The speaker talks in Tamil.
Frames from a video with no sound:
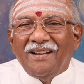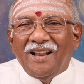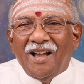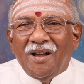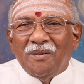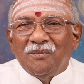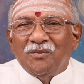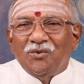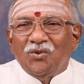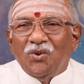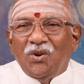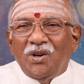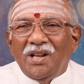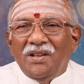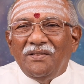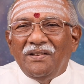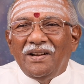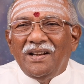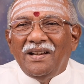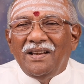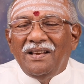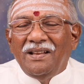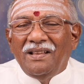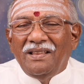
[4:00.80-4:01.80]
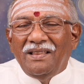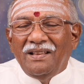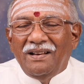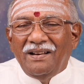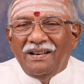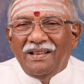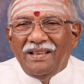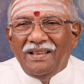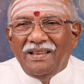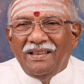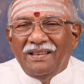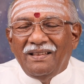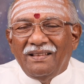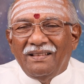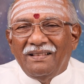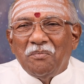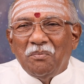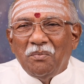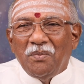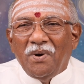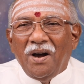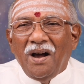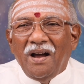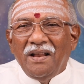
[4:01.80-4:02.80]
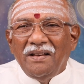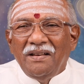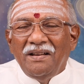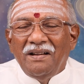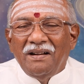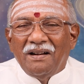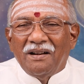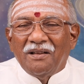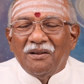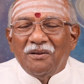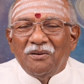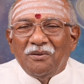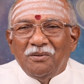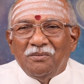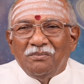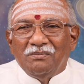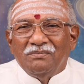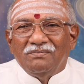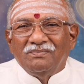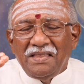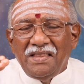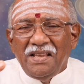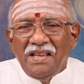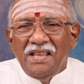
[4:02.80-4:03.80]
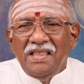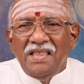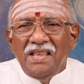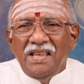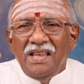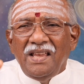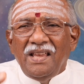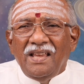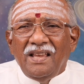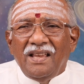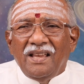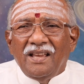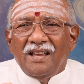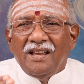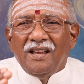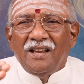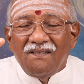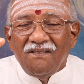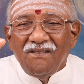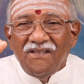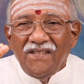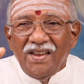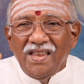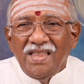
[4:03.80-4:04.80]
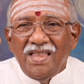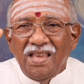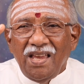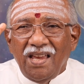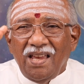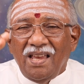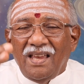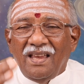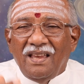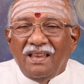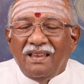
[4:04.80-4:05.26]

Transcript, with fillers: நாம் சொல்ல வேண்டியதில்லை மாறி நடக்கும் திதி விதி